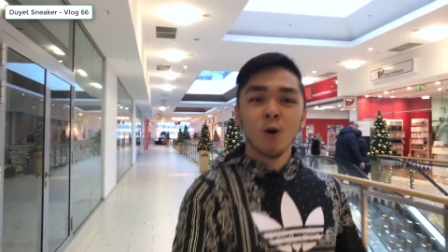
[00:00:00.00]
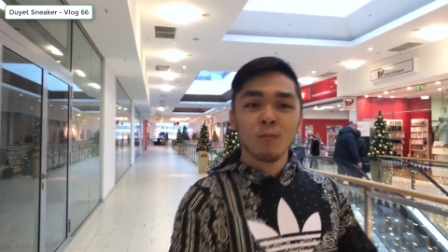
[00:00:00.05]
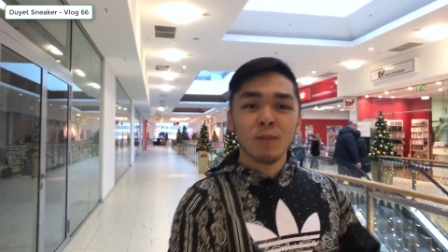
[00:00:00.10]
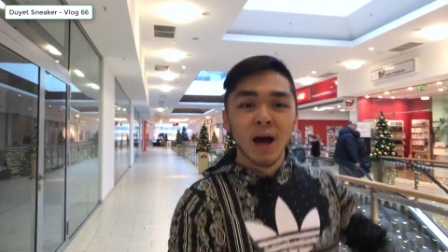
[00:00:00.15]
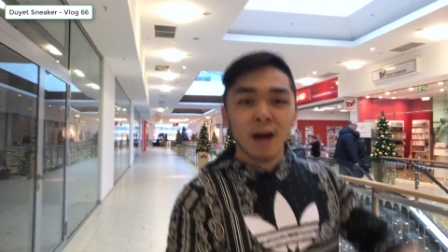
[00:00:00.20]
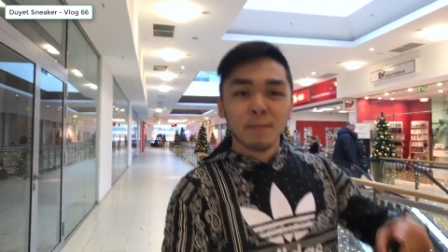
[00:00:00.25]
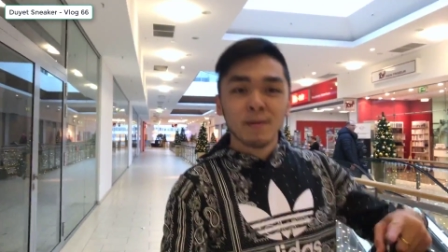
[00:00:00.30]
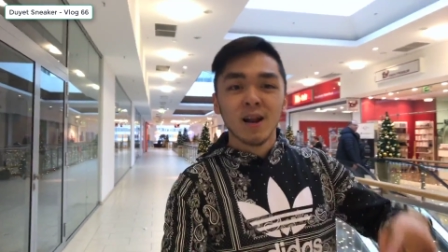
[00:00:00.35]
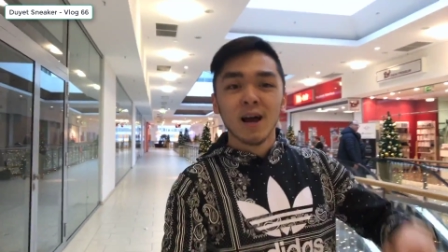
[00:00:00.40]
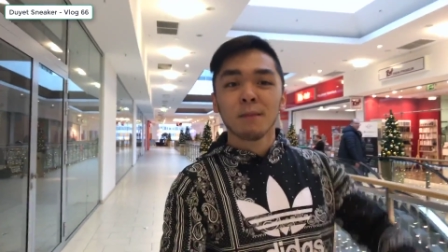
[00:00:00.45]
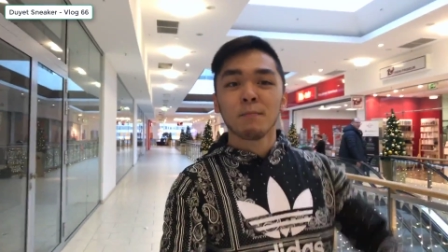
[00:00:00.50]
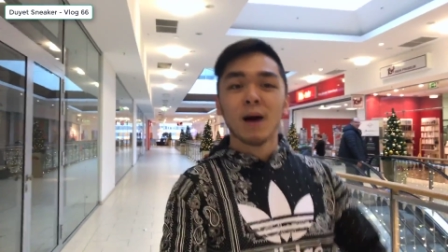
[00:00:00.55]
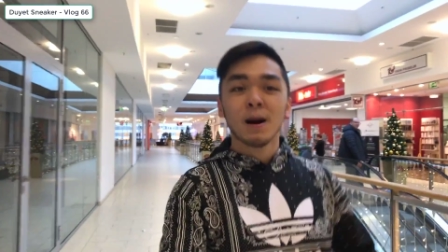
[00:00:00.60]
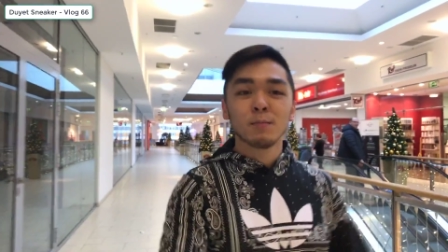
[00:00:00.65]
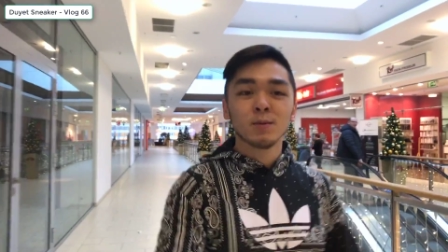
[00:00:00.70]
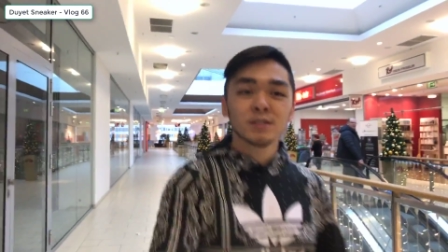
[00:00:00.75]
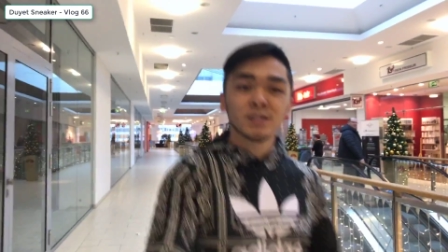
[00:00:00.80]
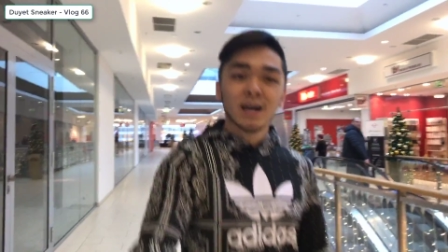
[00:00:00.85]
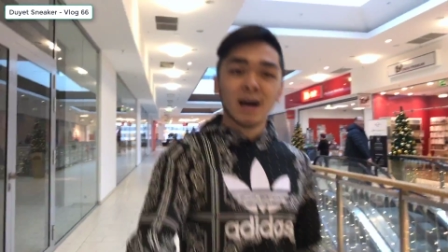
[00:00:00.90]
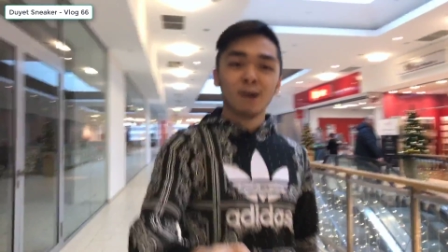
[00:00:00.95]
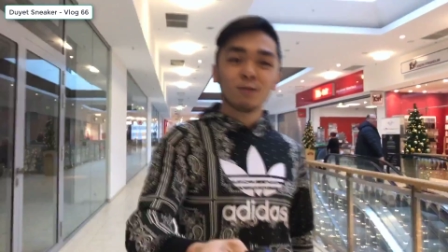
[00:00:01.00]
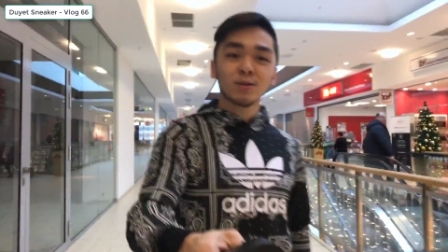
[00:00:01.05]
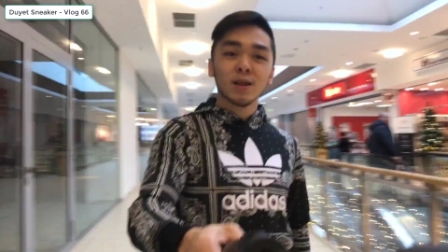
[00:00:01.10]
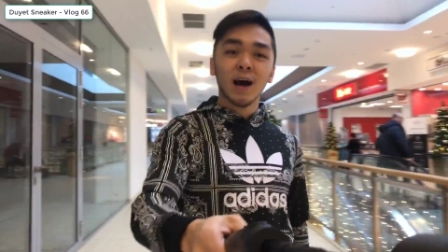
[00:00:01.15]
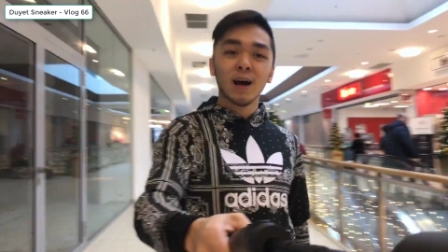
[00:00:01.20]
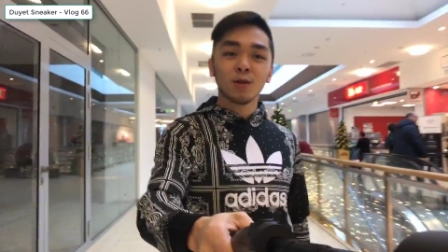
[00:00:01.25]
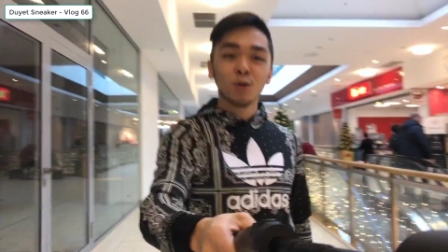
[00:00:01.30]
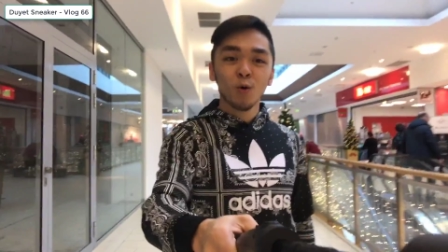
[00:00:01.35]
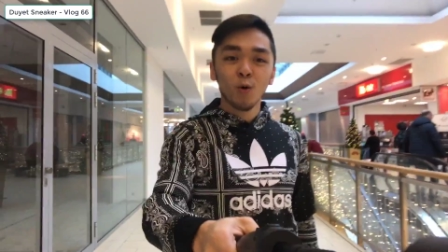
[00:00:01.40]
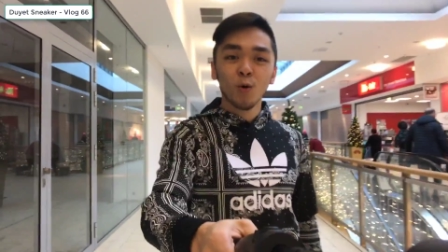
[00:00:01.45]
hôm nay mình đang mặc một chiếc áo
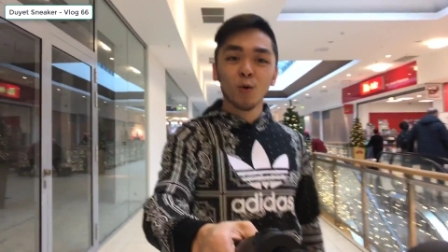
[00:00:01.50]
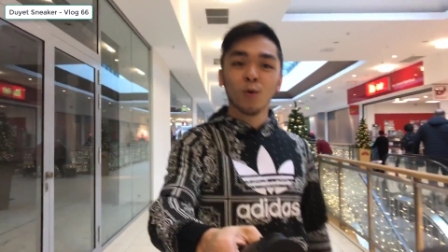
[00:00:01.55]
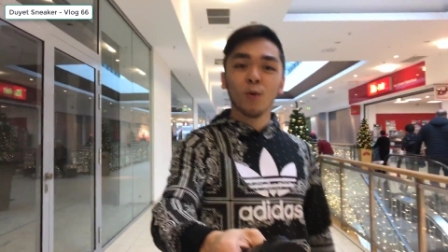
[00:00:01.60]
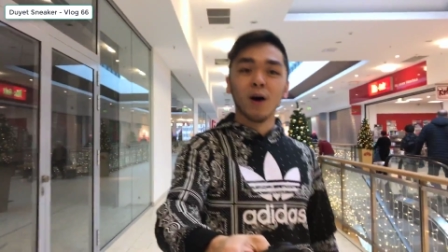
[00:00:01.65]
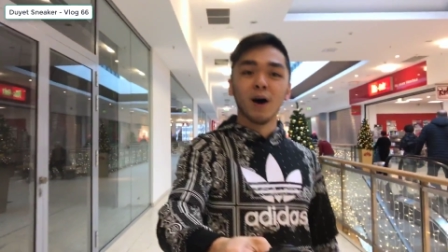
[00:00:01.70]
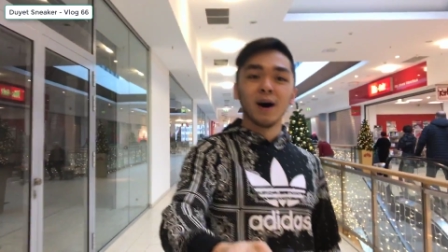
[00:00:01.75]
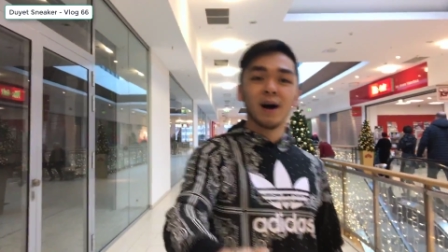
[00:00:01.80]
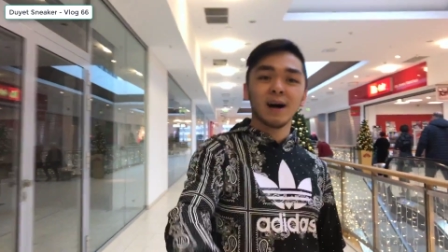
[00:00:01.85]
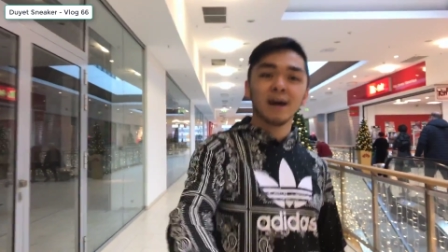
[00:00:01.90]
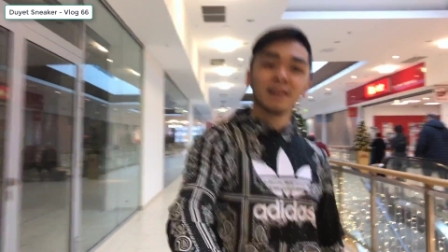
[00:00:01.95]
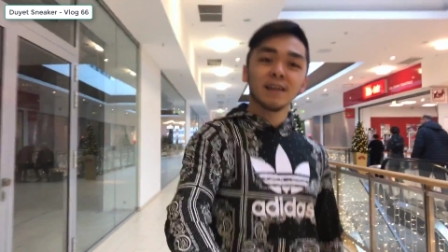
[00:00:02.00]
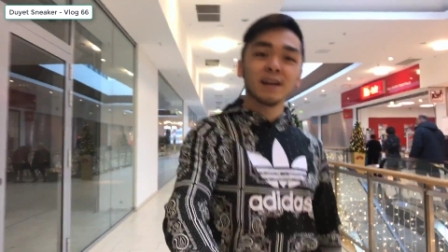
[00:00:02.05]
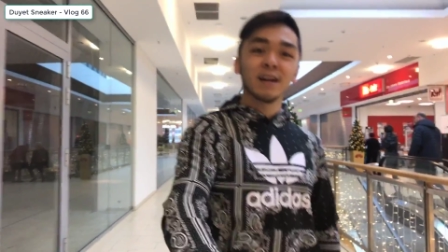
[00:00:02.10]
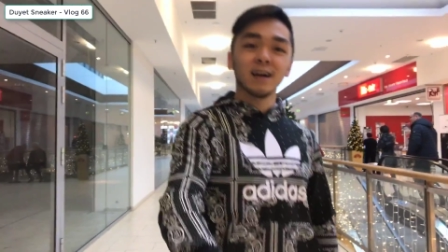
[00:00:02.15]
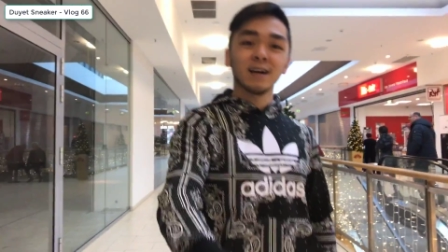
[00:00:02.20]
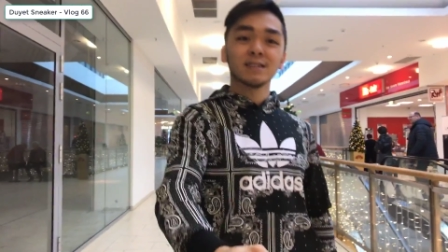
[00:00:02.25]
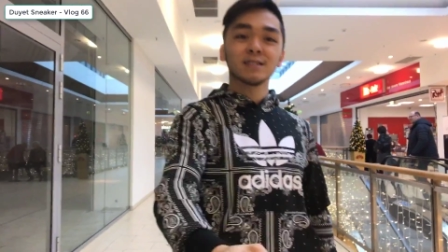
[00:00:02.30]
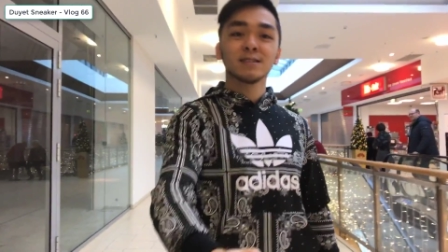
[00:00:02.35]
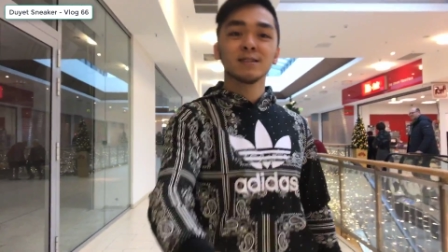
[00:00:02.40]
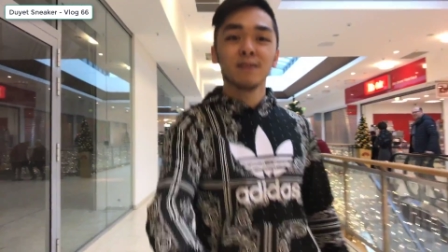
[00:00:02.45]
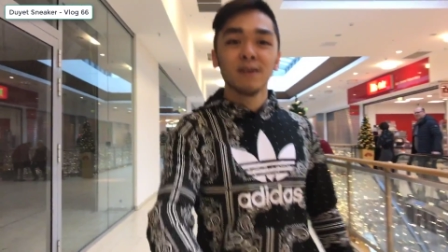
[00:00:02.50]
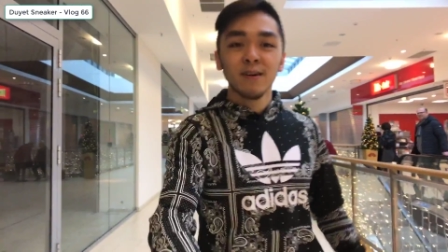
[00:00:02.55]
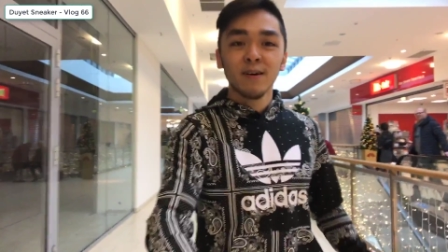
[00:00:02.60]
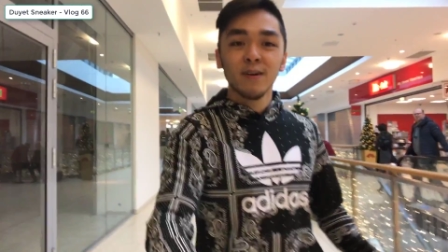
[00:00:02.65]
tha thu của adidas